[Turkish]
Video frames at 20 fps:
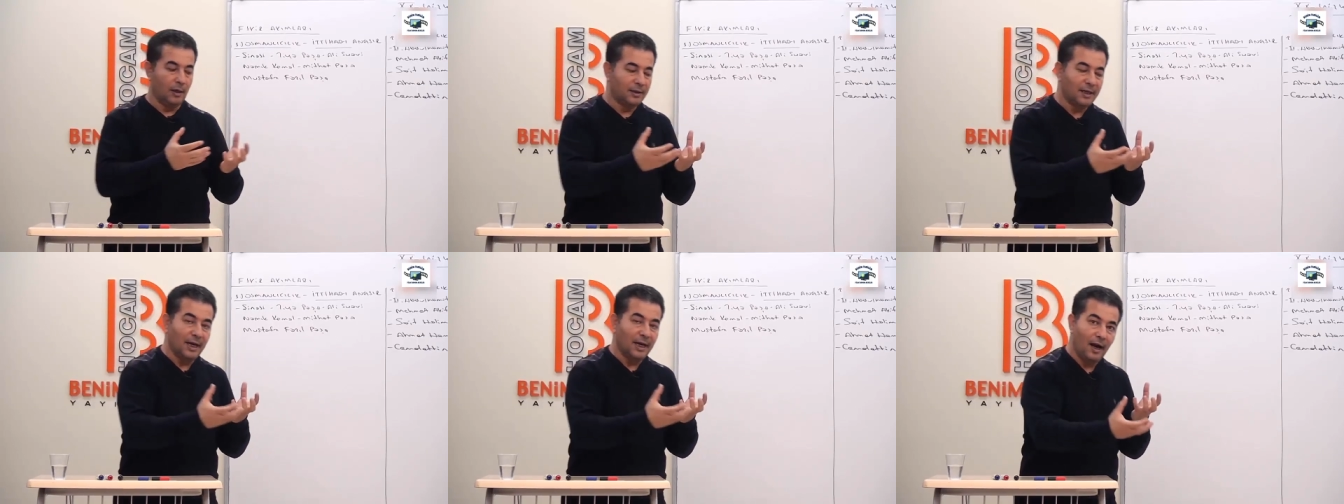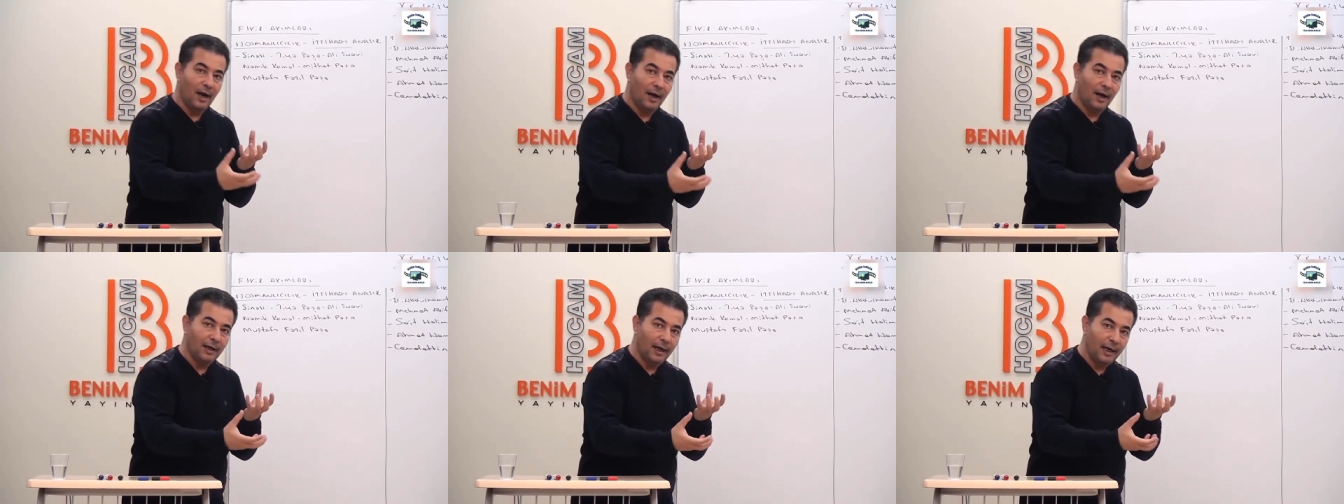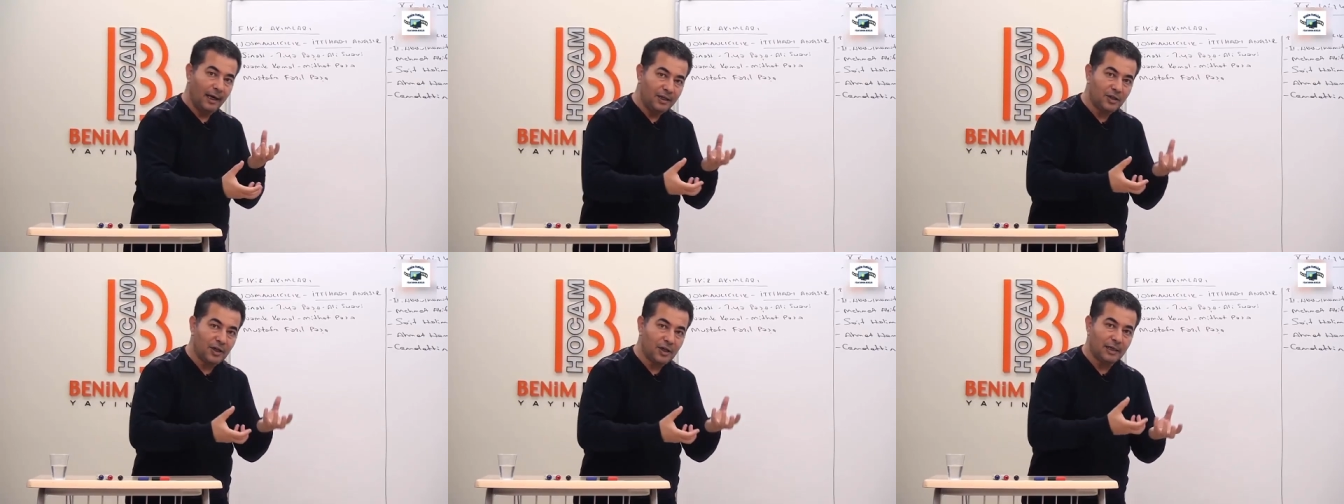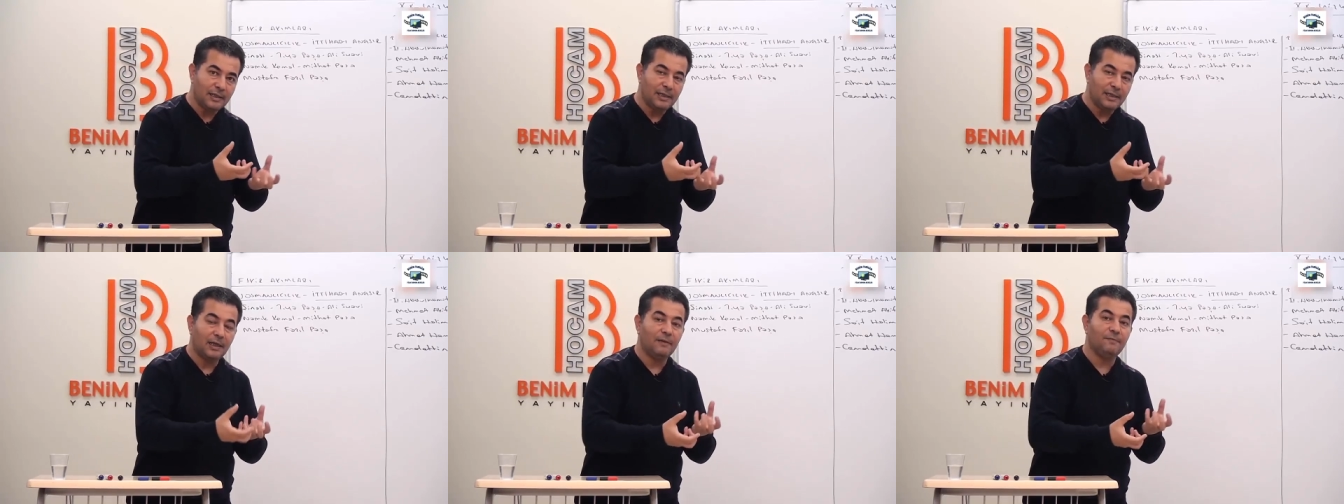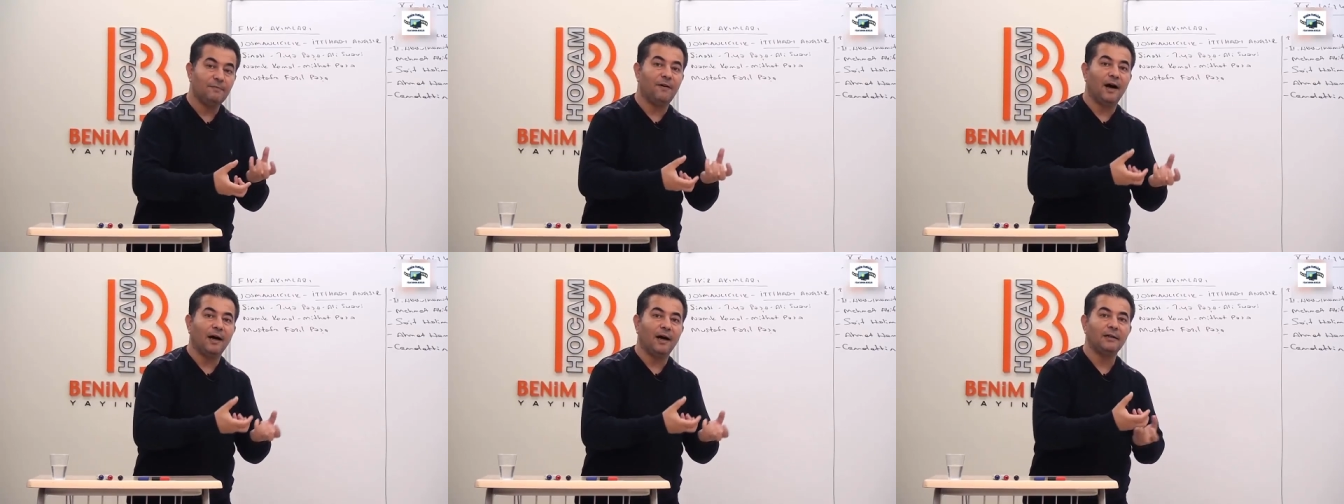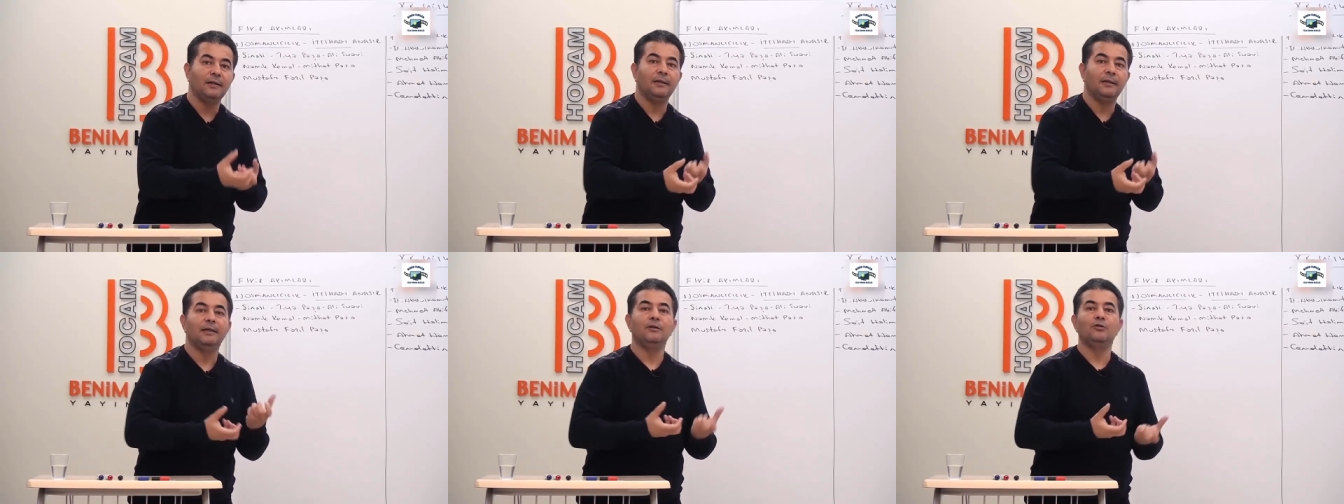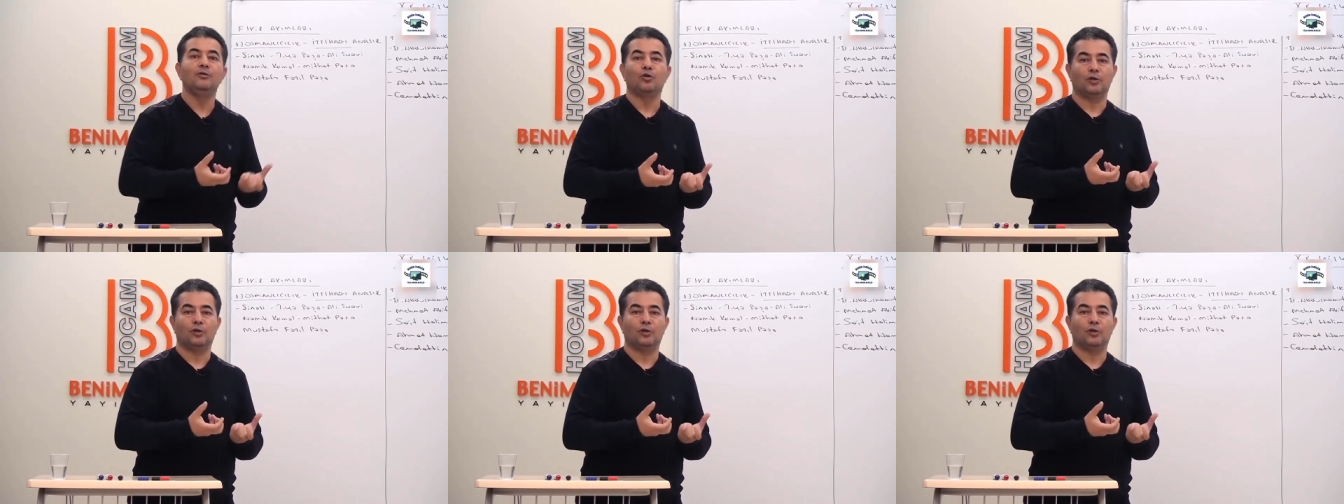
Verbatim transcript: reaya içerisindeki farklılığın